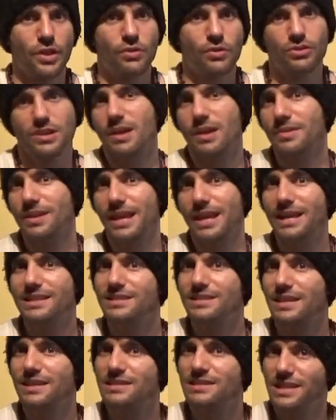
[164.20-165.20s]
Die habe ich
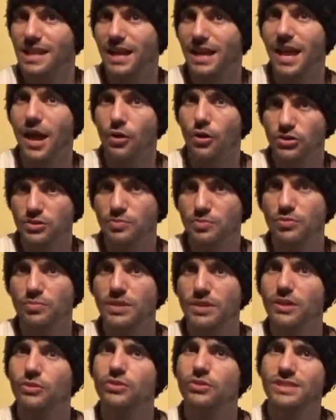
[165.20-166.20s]
ganz, ganz lange
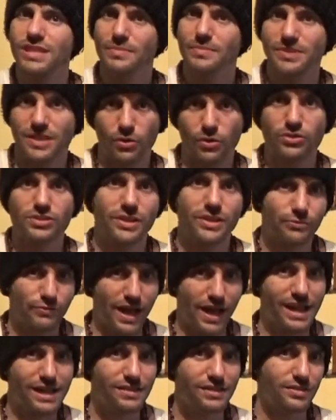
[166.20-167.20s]
ausprobiert und selbst
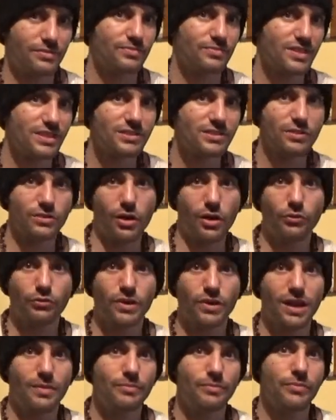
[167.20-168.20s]
ausgefeilt, diese
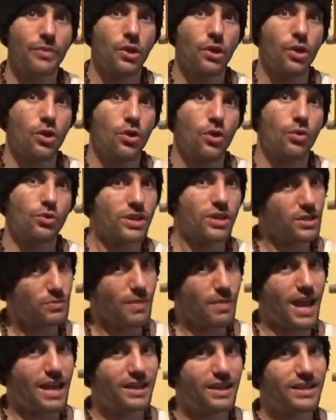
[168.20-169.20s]
Aufgaben. Und ich
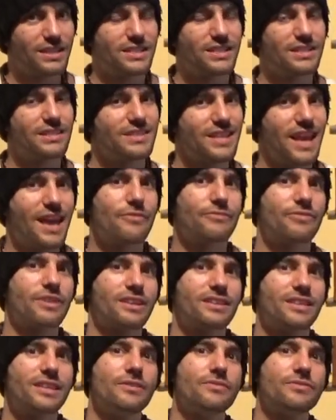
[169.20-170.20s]
meine, dass sie sehr
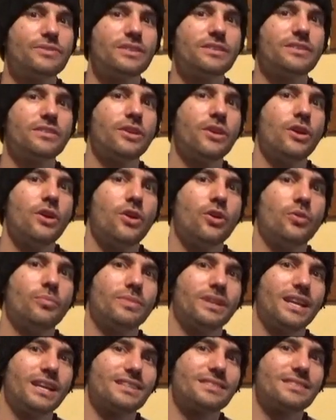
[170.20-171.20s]
effektiv sind, um
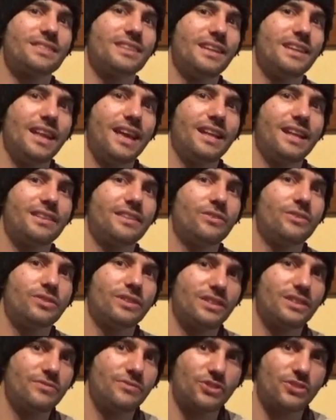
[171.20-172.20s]
das Gelernte und
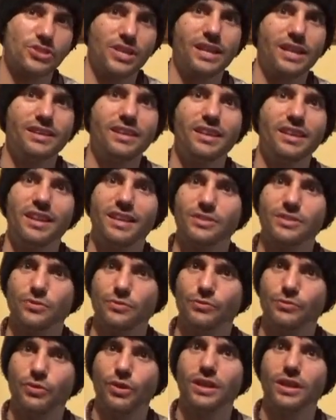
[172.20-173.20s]
das Verstandene dann
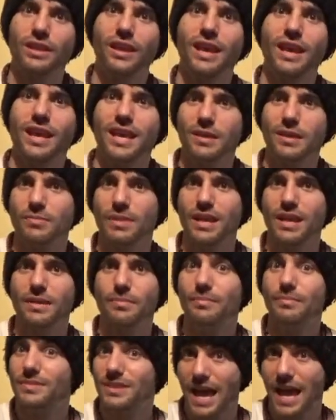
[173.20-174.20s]
sofort im
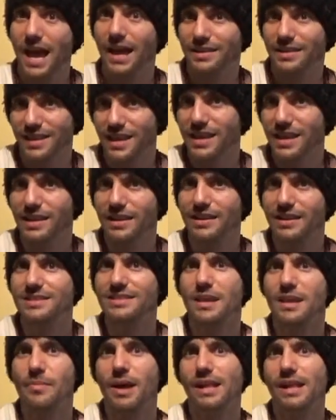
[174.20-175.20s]
Leben tagtäglich in
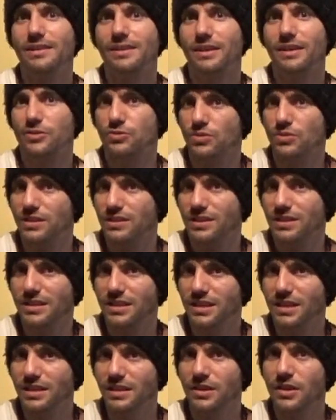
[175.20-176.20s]
seinem Alltag zu
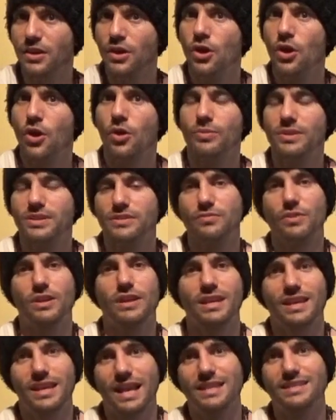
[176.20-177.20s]
integrieren und es
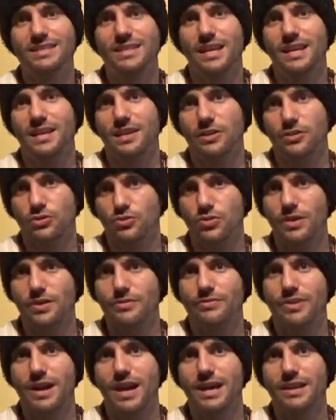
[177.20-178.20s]
wirklich ganzheitlich zu
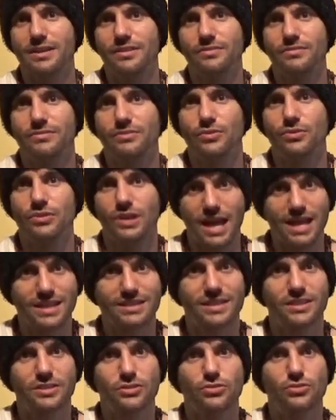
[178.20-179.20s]
erfahren und
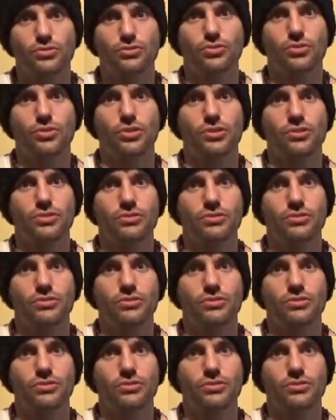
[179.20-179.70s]
einsetzen zu können.